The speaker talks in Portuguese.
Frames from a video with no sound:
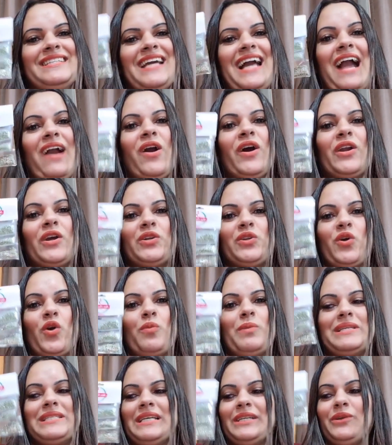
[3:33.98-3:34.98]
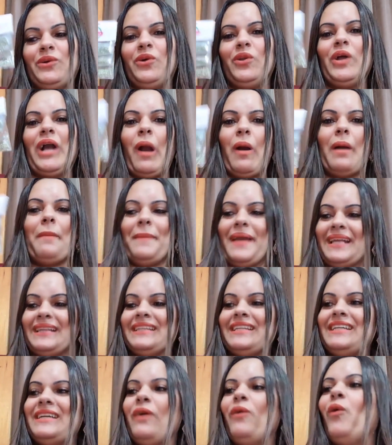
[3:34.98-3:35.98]
Agora que eu tô começando a colocar uma
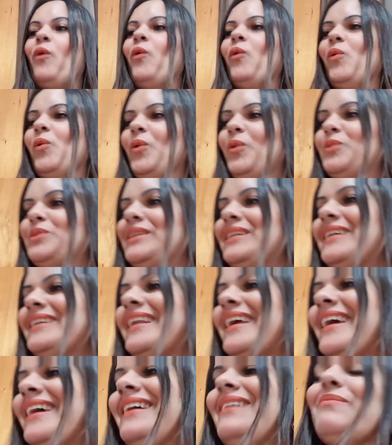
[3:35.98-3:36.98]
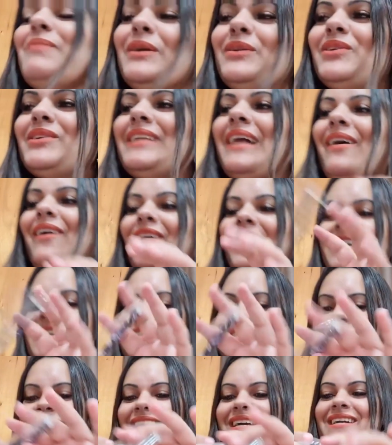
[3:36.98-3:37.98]
pedrinha ou outra, né? Mandou na hora
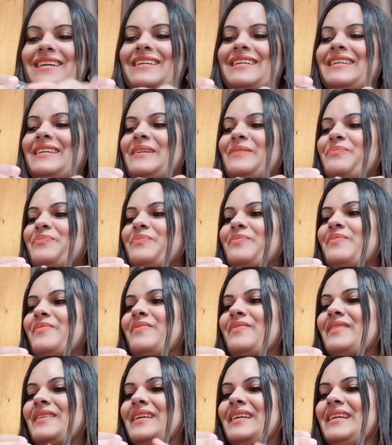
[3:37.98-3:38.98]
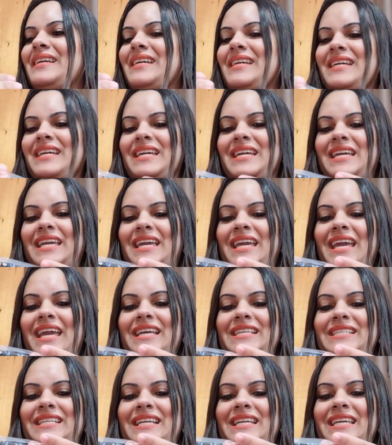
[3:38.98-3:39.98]
certa.
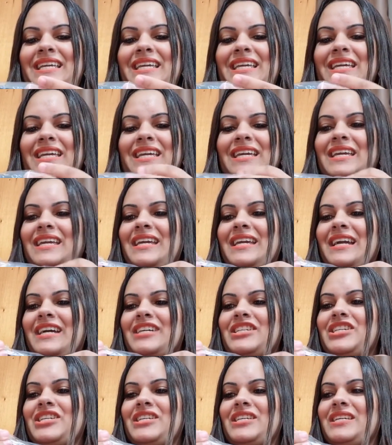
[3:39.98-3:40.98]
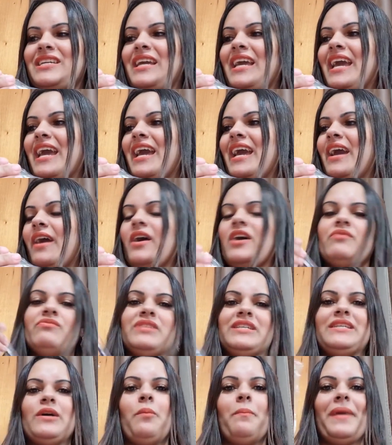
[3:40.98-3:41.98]
Esse daqui, acho, é, não
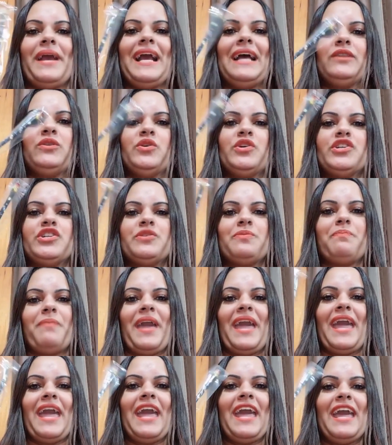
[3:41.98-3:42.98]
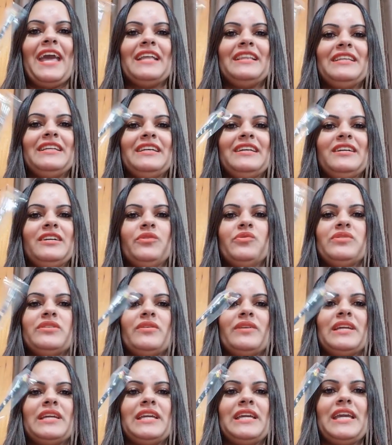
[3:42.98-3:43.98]
sei se é um pegador de pedra, não sei
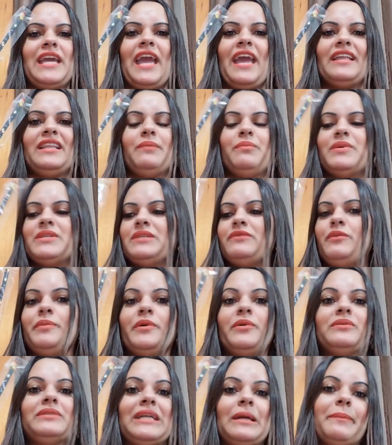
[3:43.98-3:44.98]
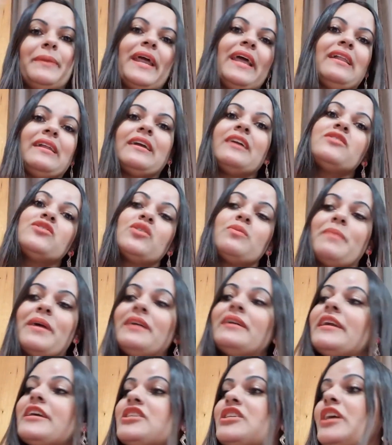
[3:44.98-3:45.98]
o que que é. Depois eu vou perguntar pra ela. Quem
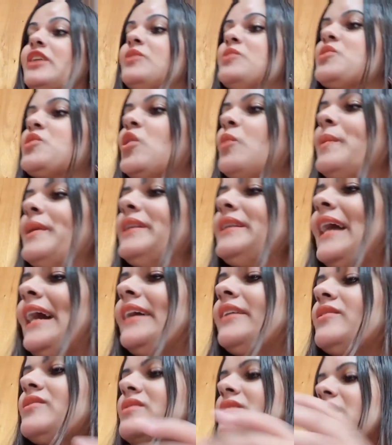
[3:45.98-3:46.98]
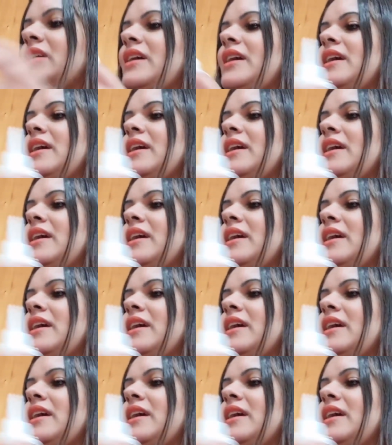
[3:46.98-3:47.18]
souber, deixa aí nos comentários.